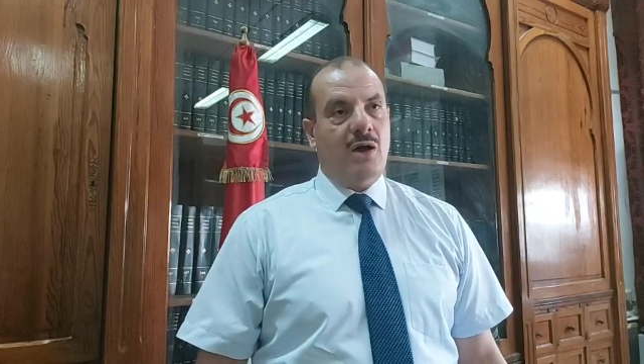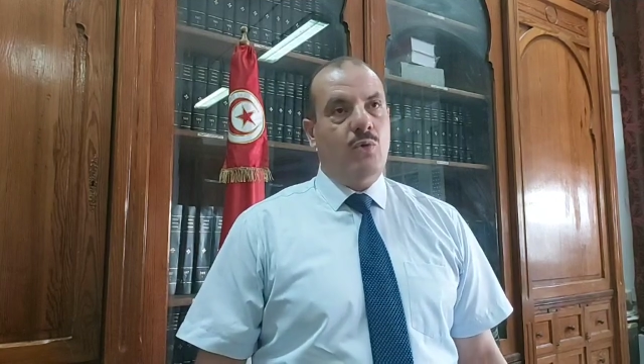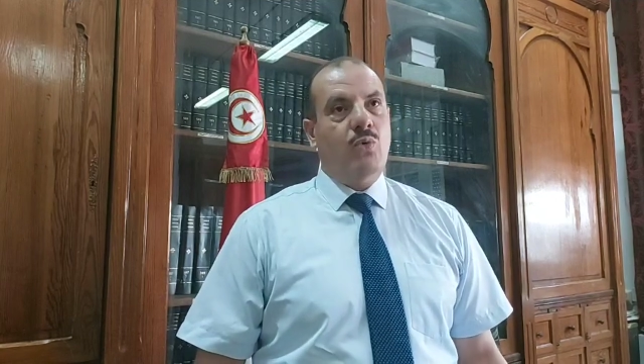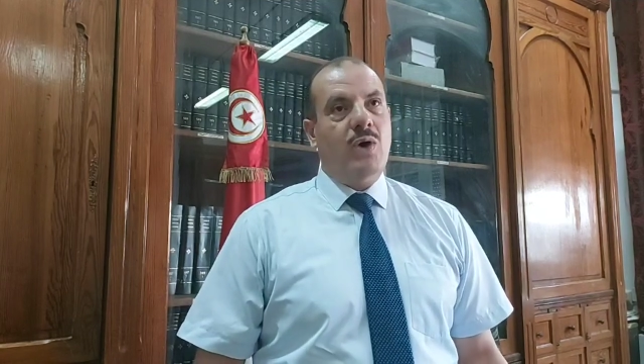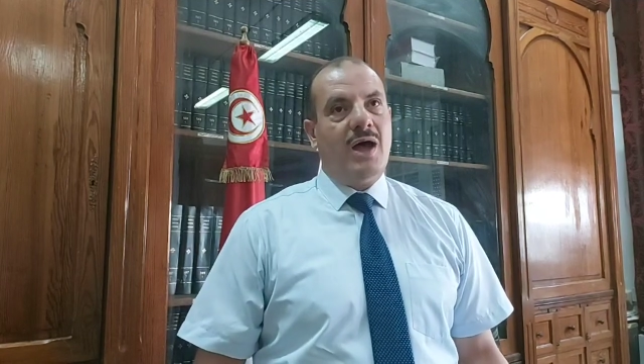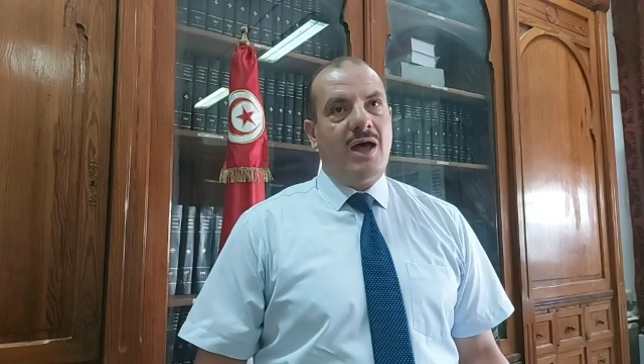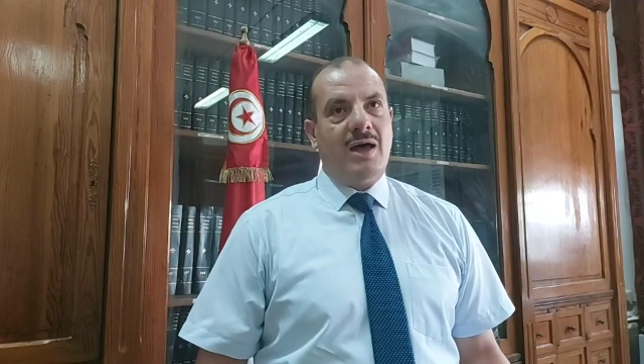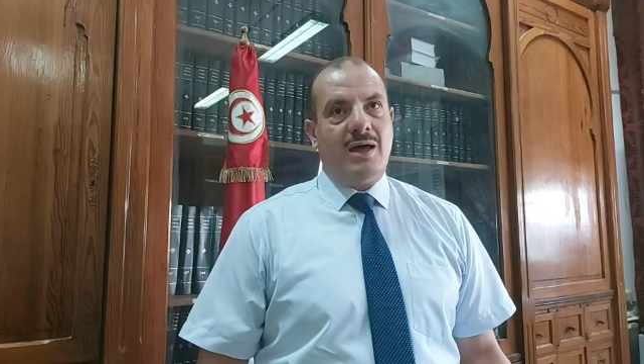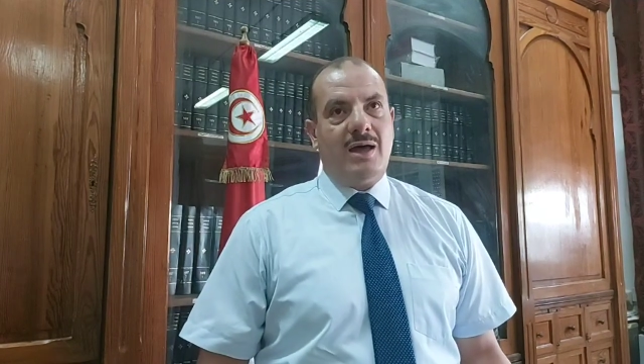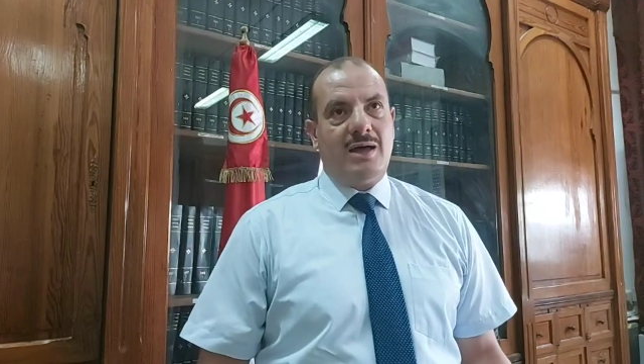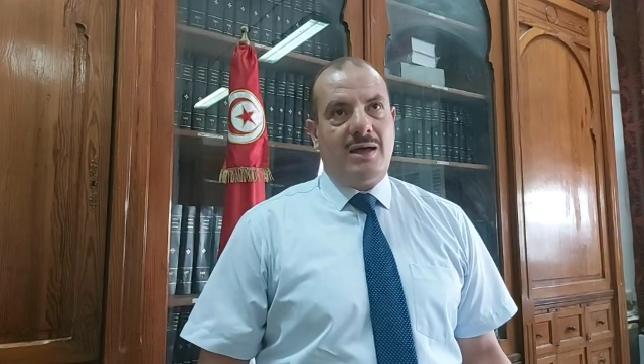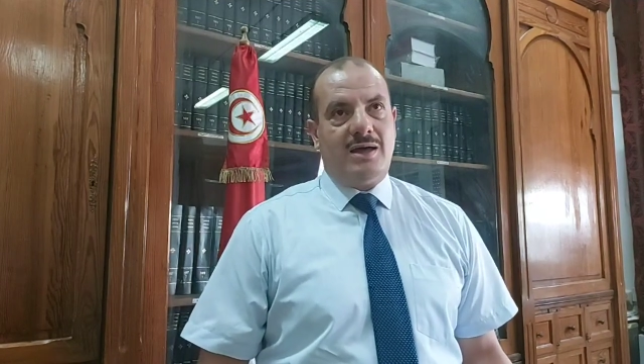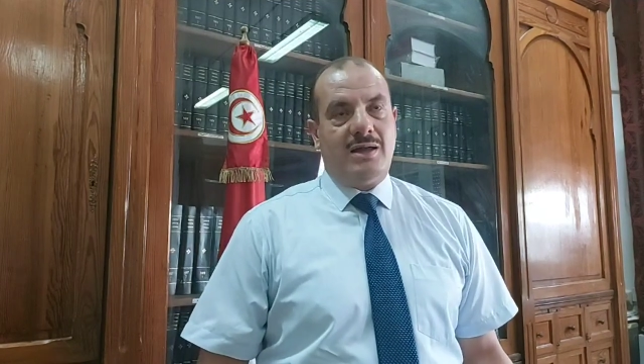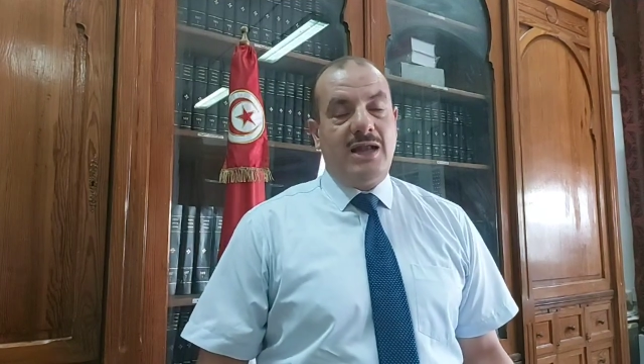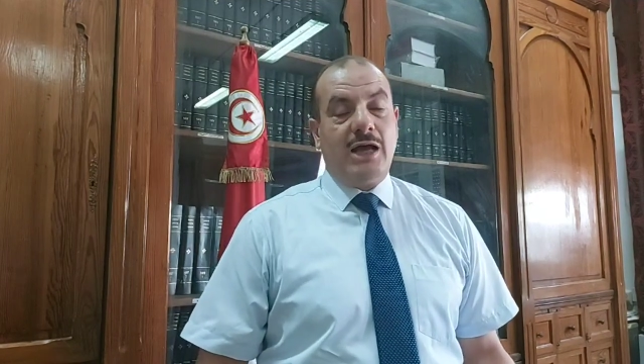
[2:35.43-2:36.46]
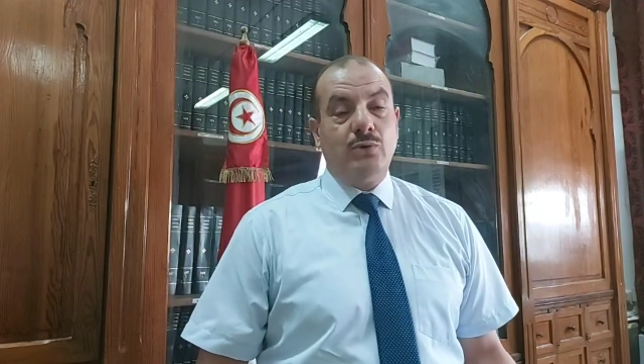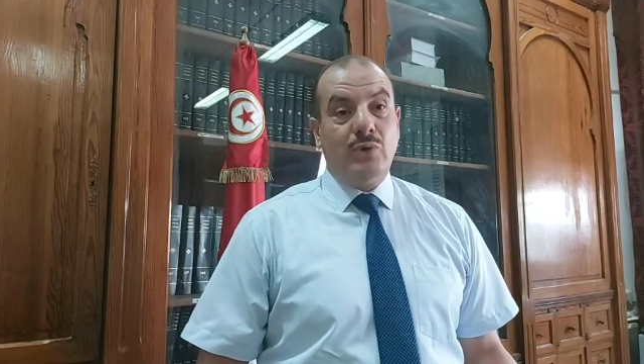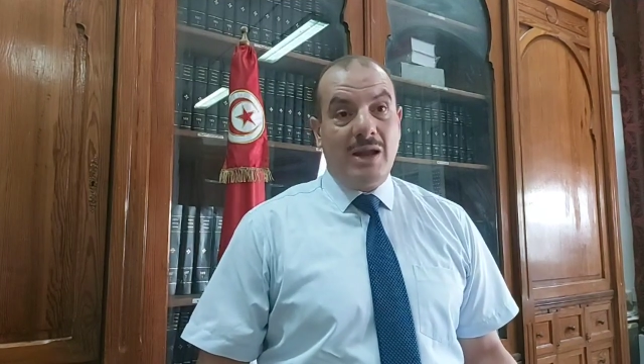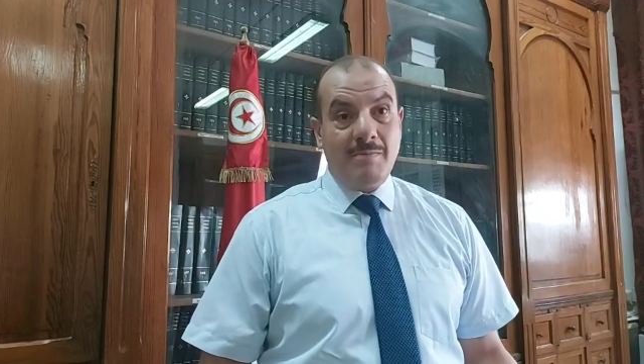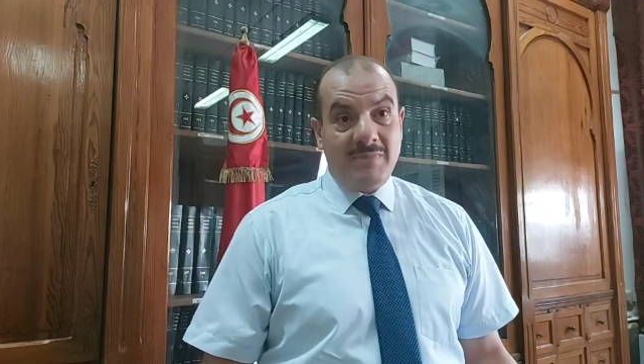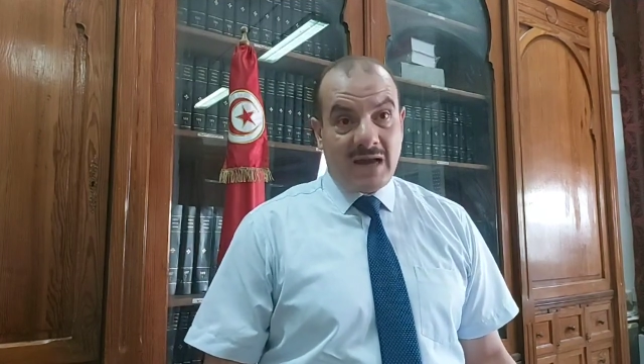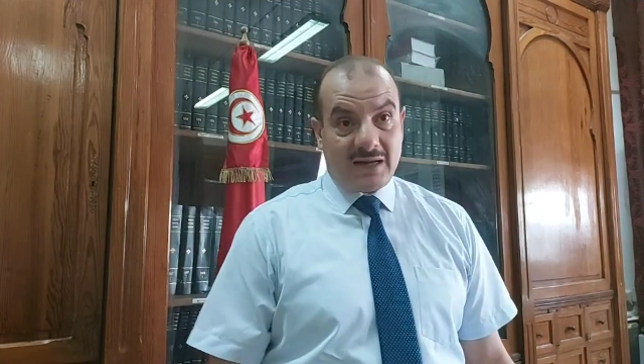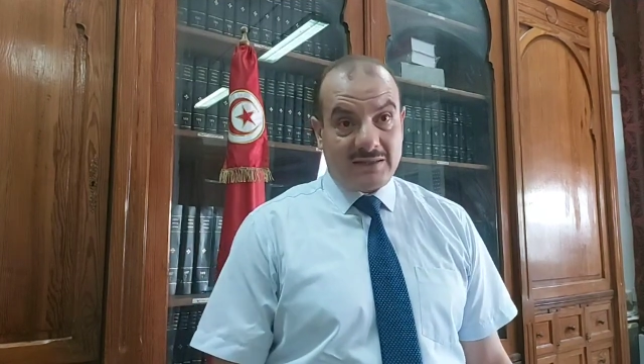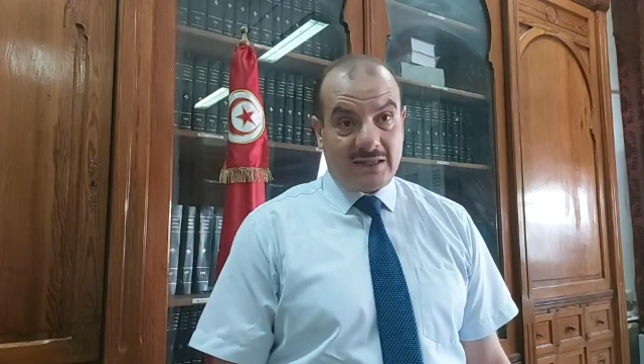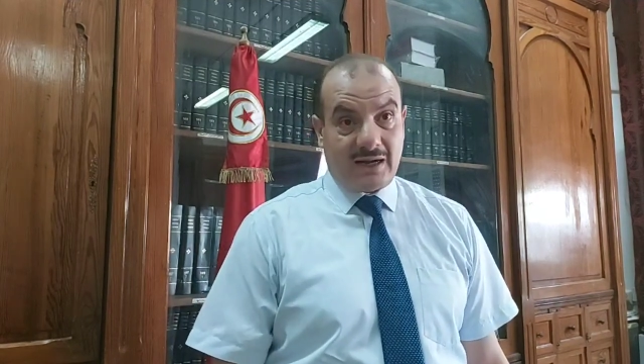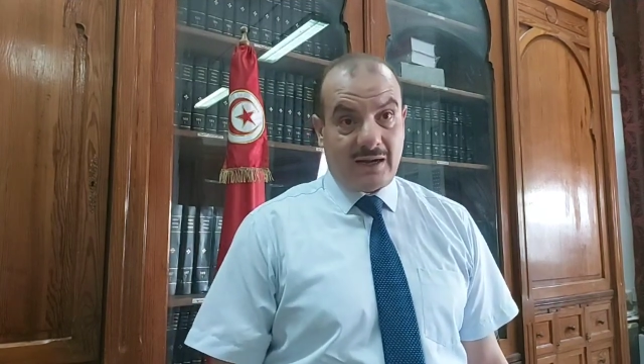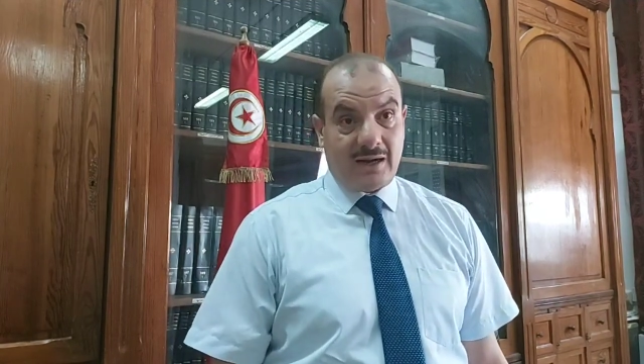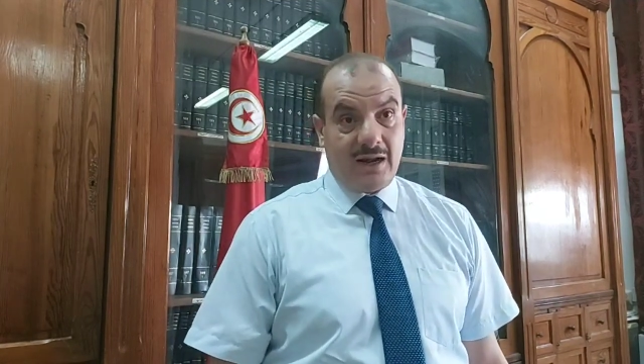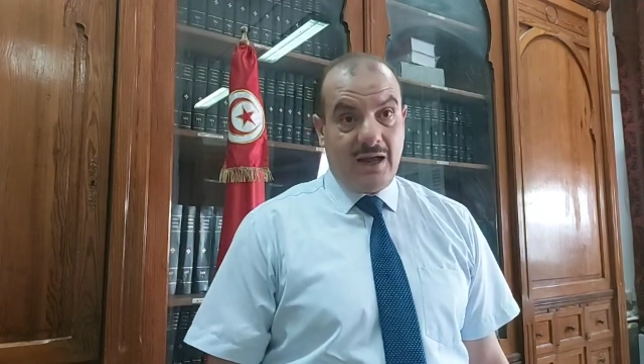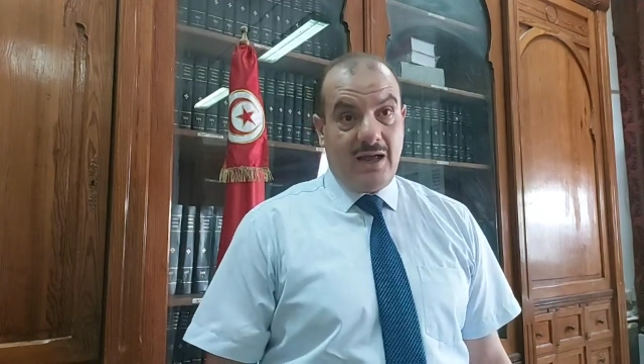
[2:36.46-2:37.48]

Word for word: ونحن آه، آه، لم نختر